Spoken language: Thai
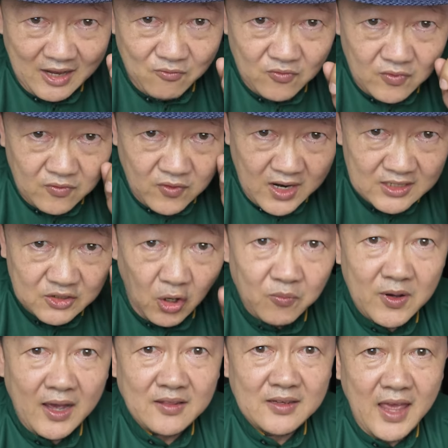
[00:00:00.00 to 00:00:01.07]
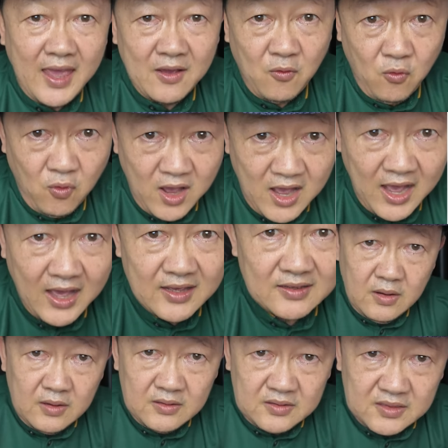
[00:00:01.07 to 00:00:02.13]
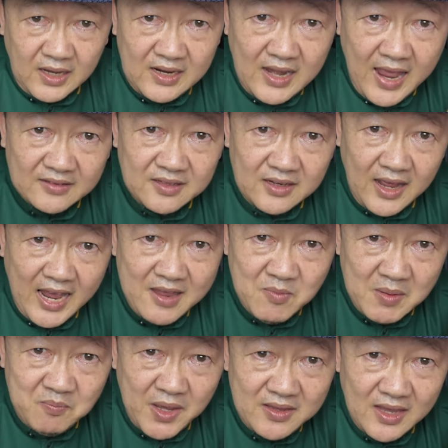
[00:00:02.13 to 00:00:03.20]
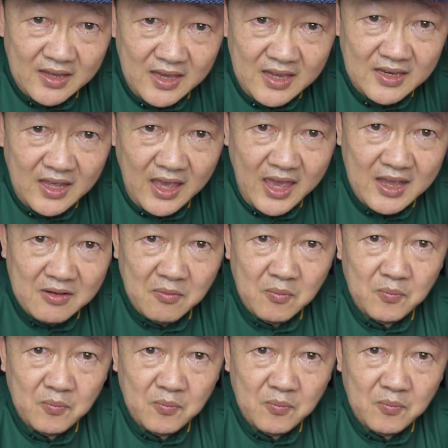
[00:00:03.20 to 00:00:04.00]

ทำเวิร์กช็อปการแสดงว่า ใจแหลกสลายมันเป็นอย่างนี้นี่เอง